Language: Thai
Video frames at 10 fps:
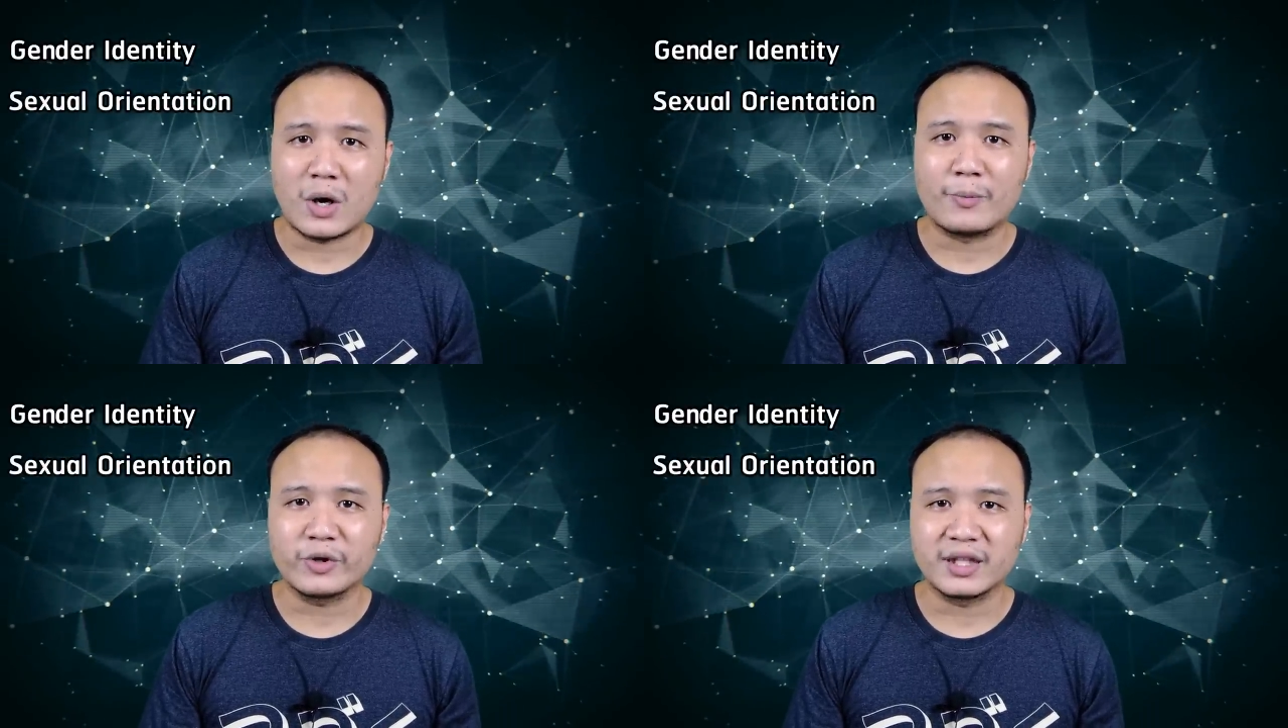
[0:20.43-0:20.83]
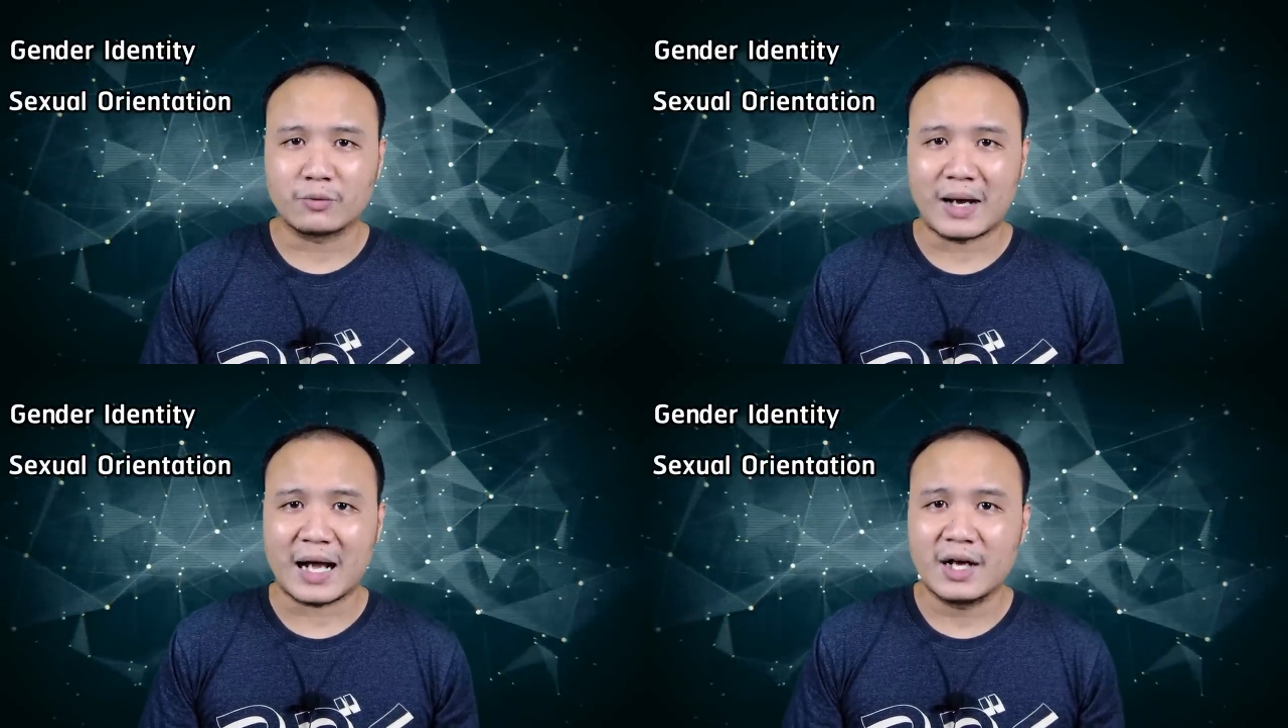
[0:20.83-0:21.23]
ความรู้สึก
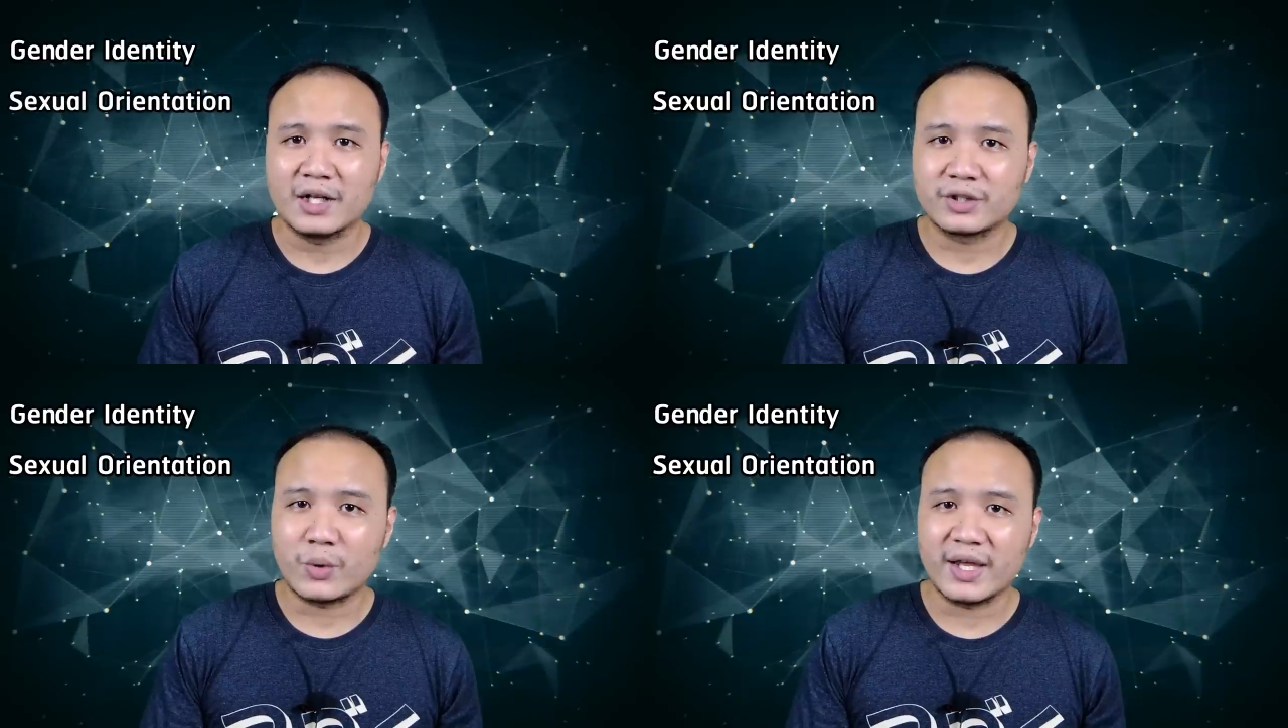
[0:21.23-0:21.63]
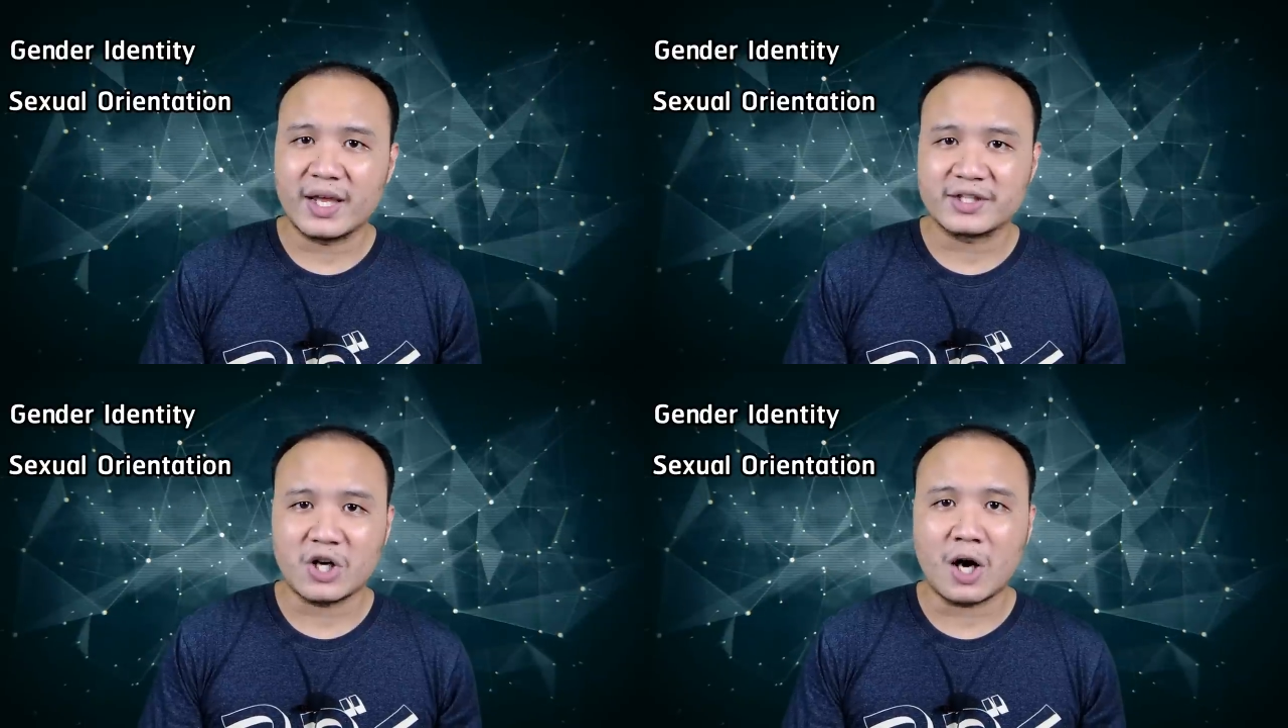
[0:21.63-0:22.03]
ว่าตัวเอ
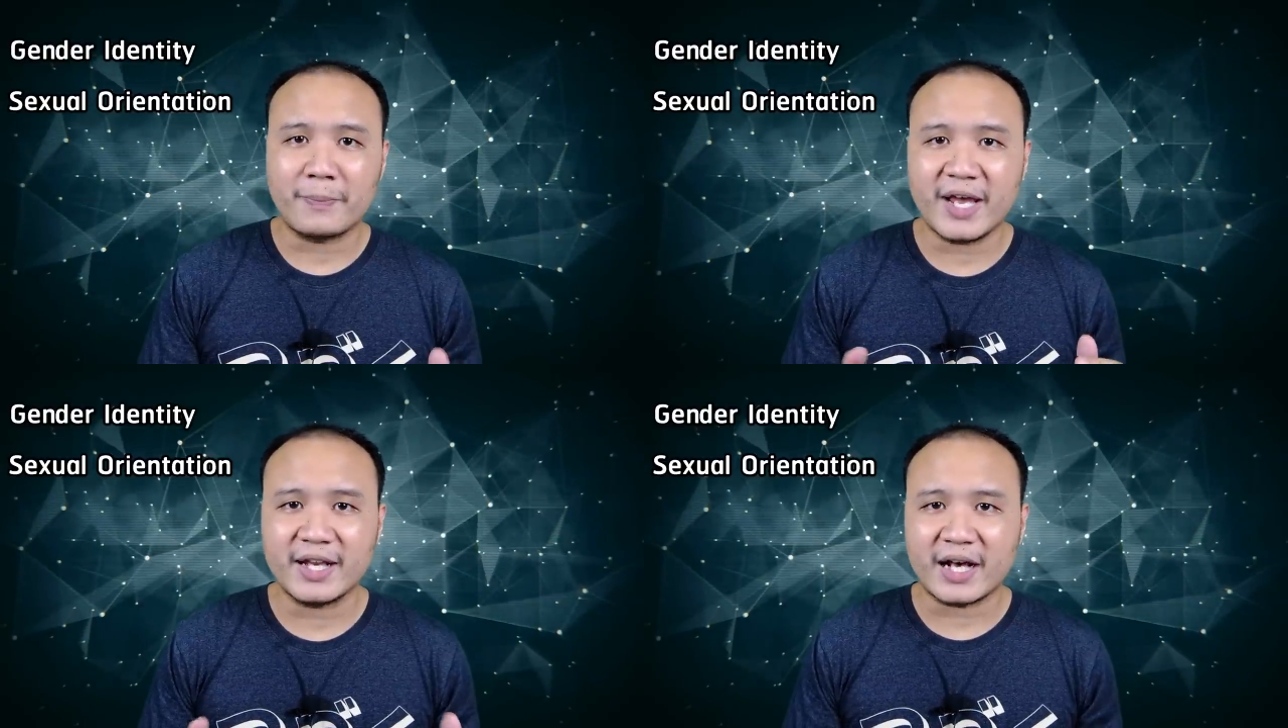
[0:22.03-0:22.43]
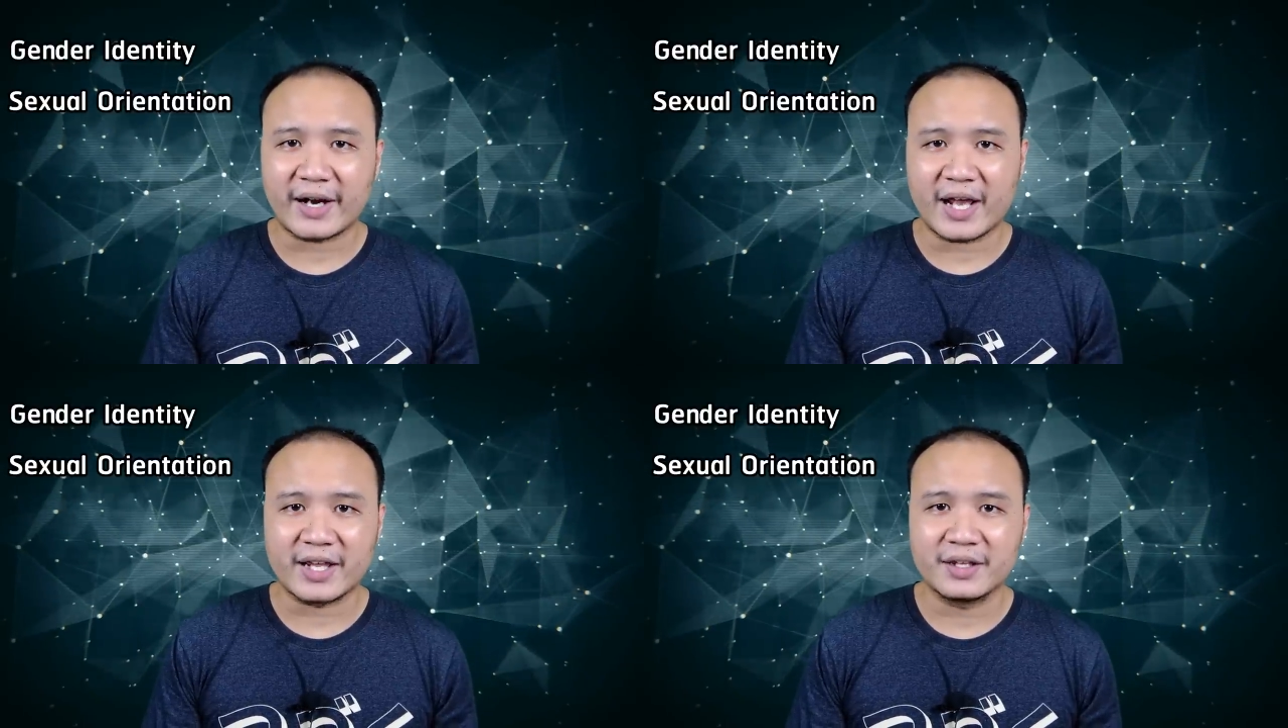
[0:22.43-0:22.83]
งชอบเพศอะไร